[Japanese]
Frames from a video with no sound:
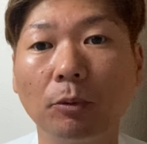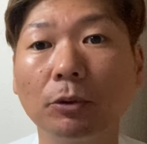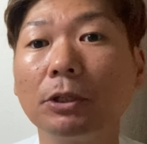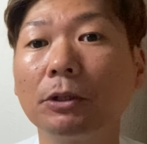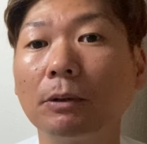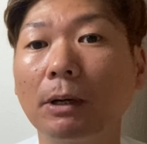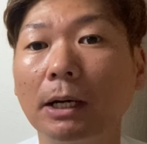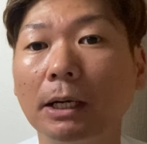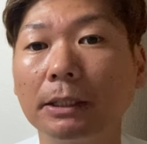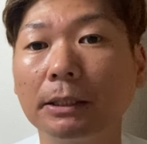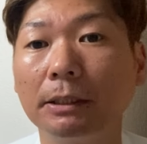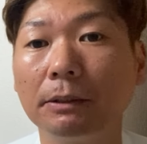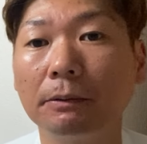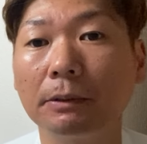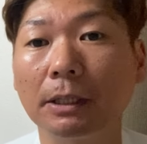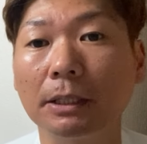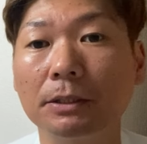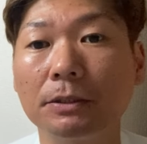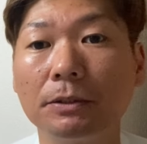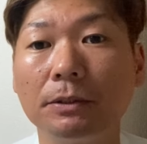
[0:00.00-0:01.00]
ポテト上がってる
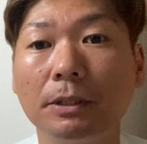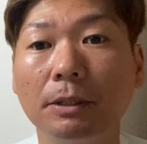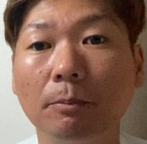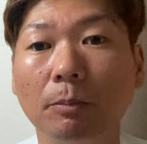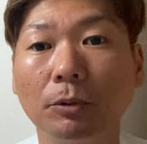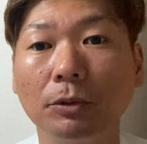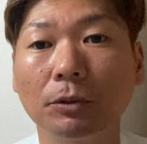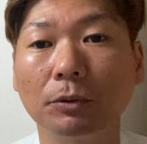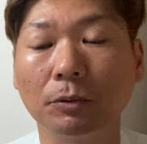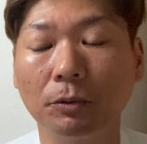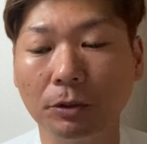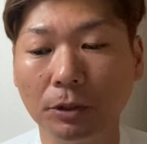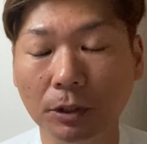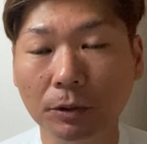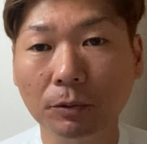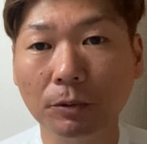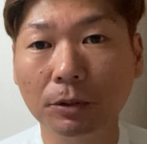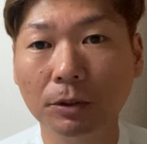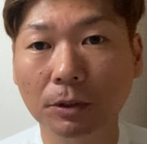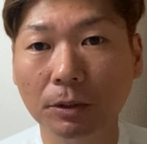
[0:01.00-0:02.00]
からついでにポテトを入れ
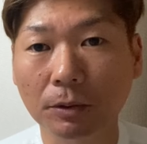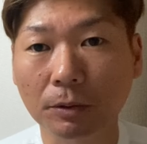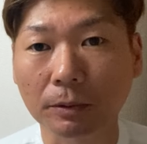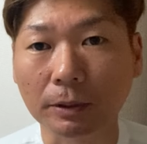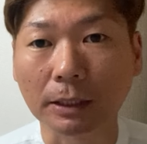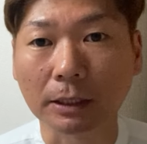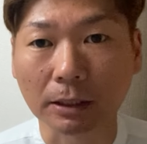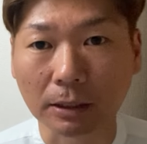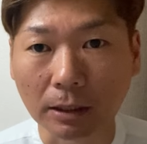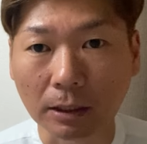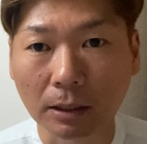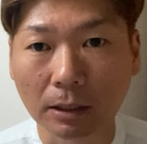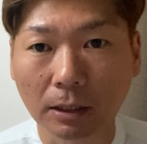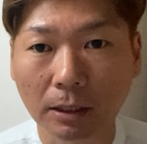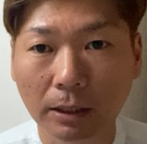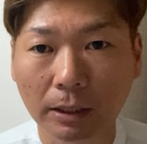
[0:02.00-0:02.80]
といてよ、なんてね、